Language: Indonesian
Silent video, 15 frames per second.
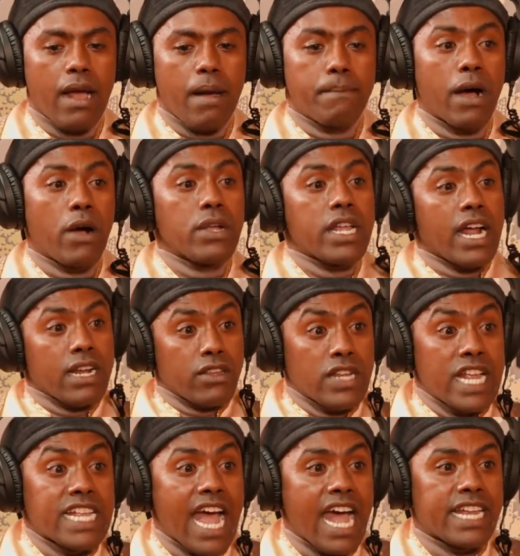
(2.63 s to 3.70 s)
mau yang
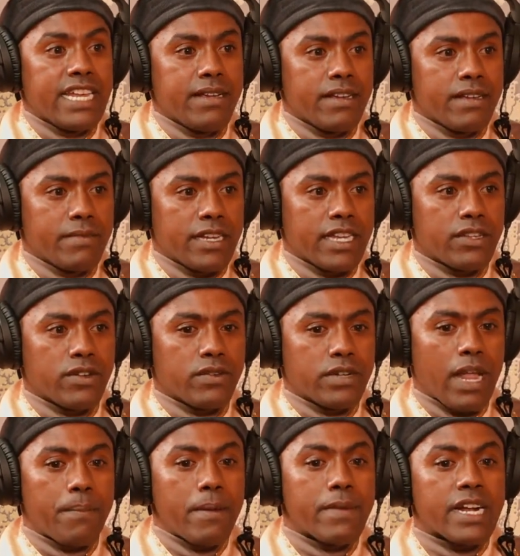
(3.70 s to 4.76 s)
sudah jadi begitu
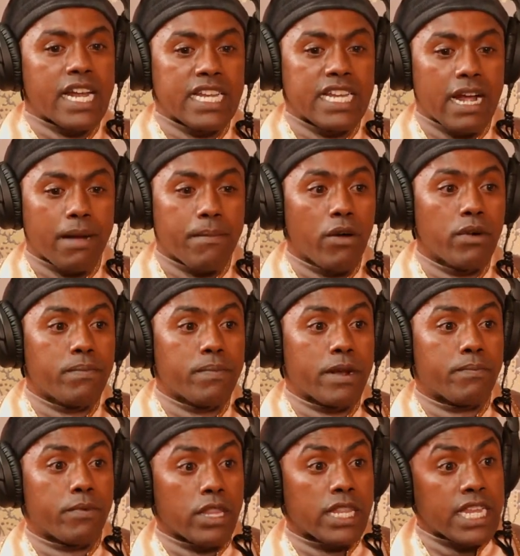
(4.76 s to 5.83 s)
tapi mereka tidak mau
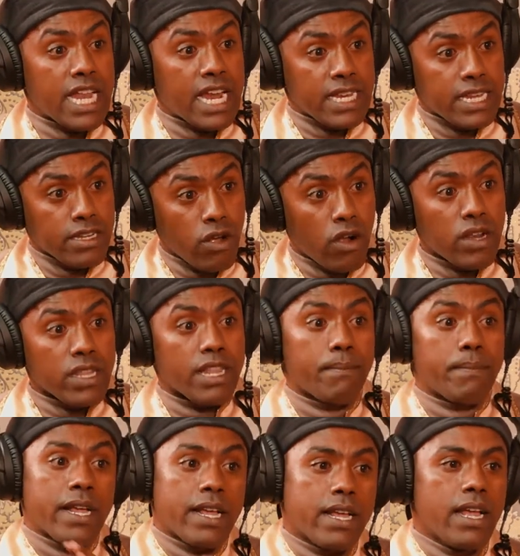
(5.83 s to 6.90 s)
berproses dari nol
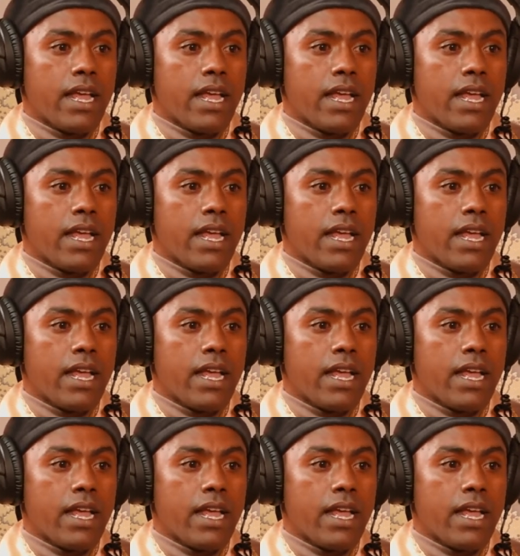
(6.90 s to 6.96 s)
sampai